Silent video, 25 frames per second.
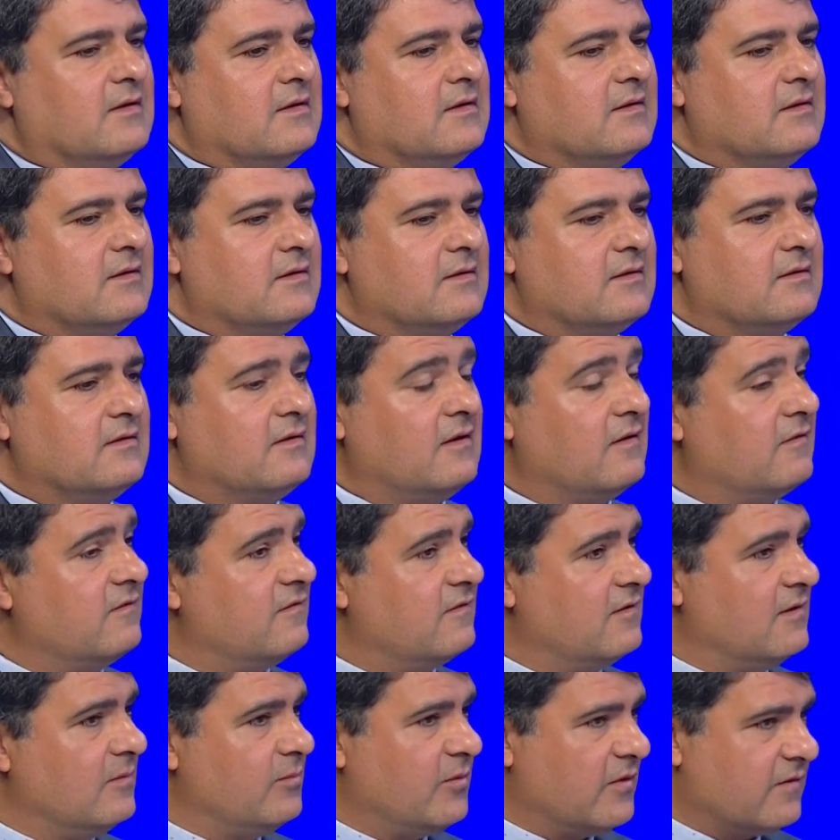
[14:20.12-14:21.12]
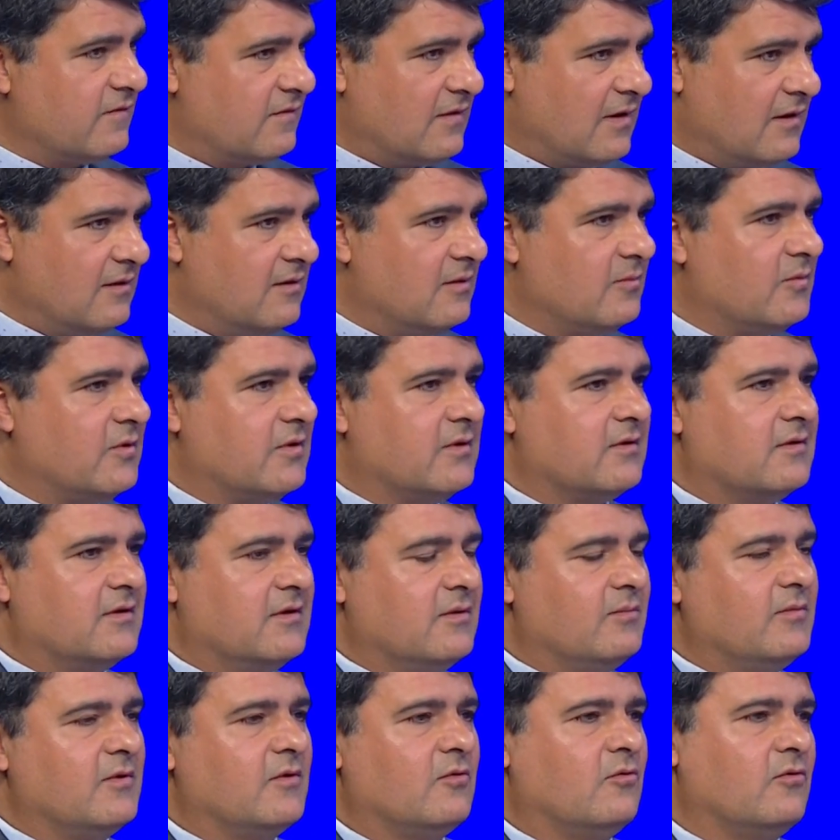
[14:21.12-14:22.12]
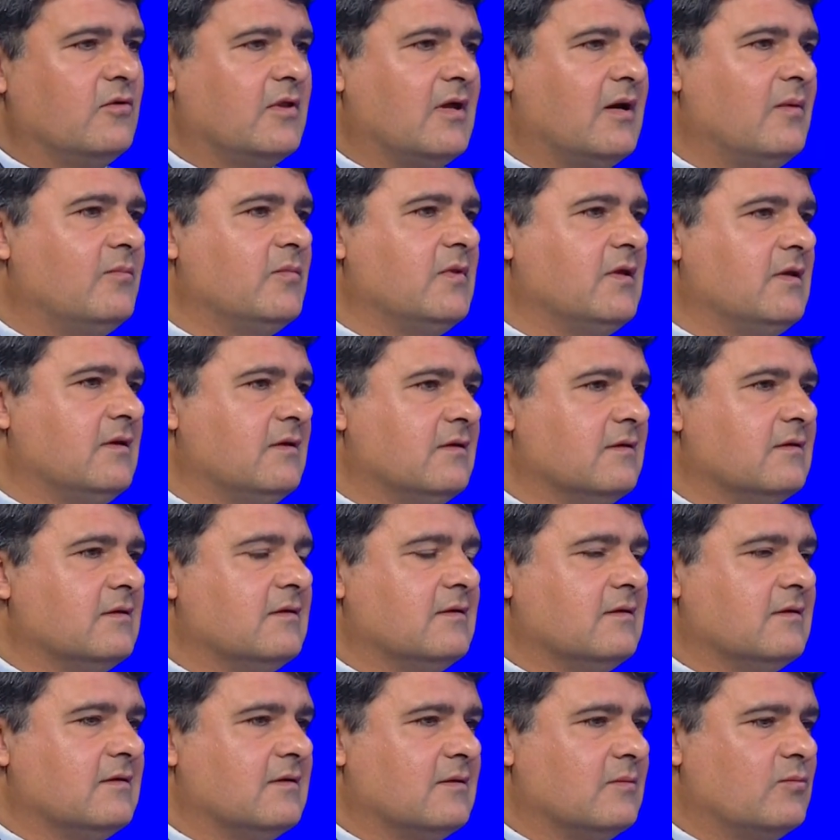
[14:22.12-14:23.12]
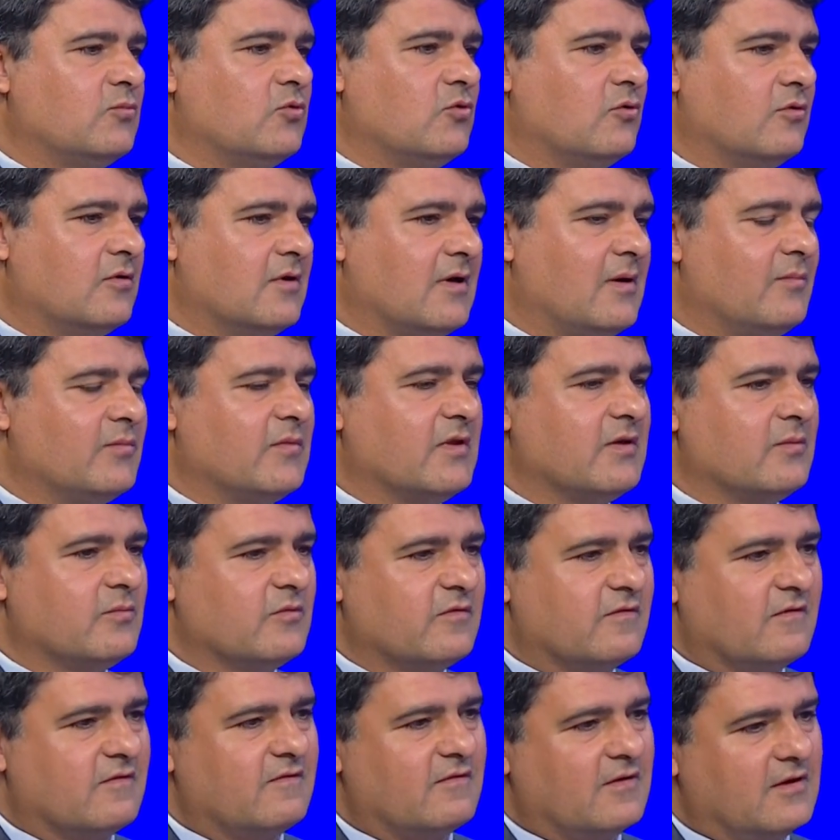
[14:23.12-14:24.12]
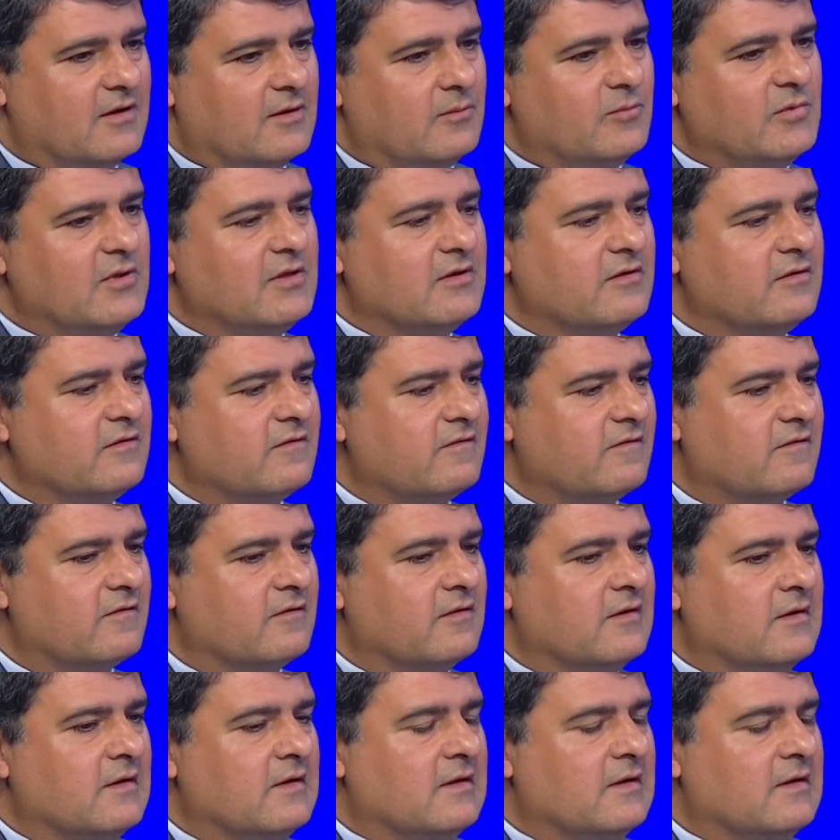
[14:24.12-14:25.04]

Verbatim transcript: e, tekstil pazarlama gibi önemli programlarımızı sayabiliriz.